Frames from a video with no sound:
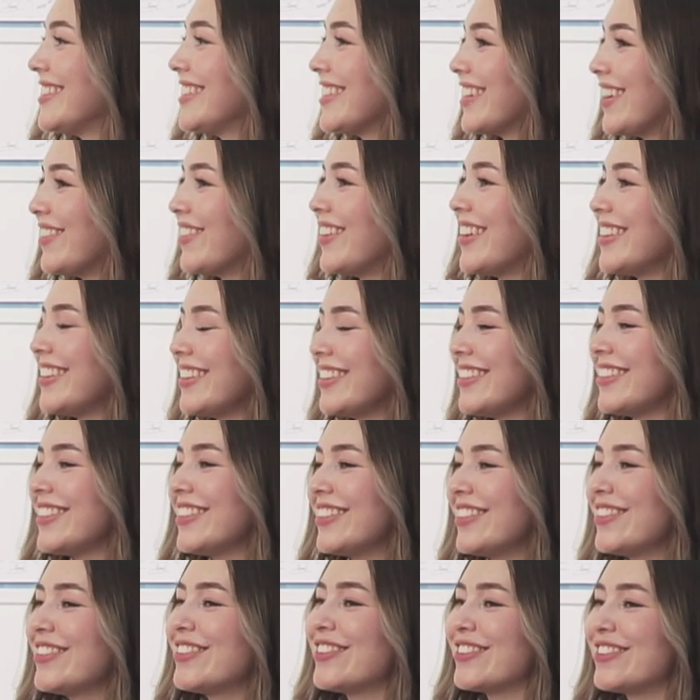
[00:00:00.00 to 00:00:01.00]
да, да? зарабатывать
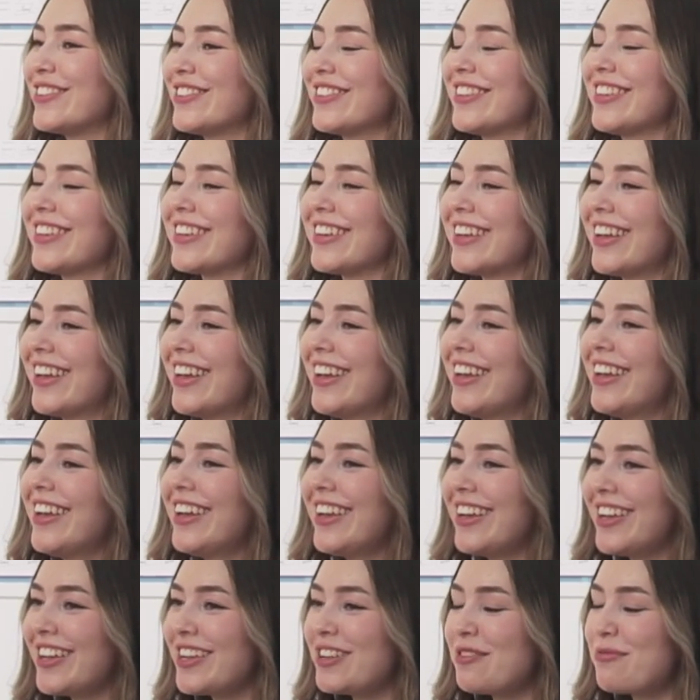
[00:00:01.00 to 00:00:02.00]
на татуировке.
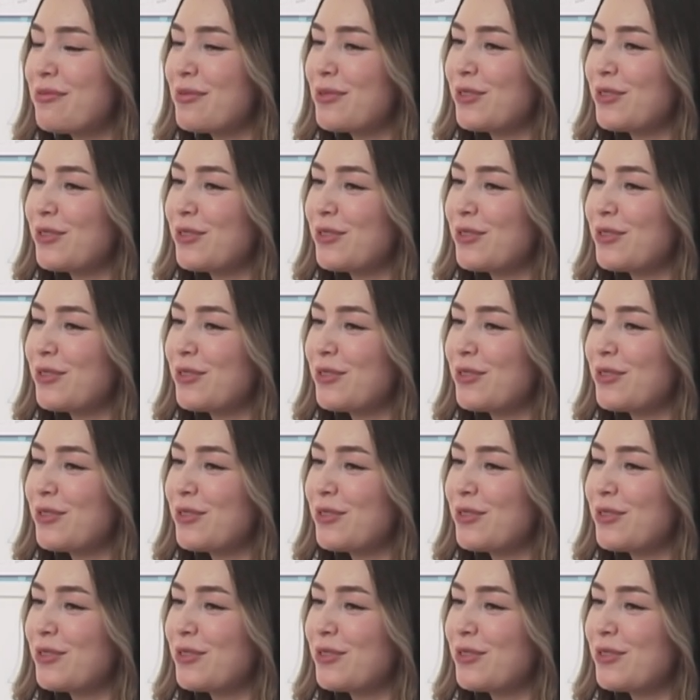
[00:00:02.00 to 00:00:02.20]
И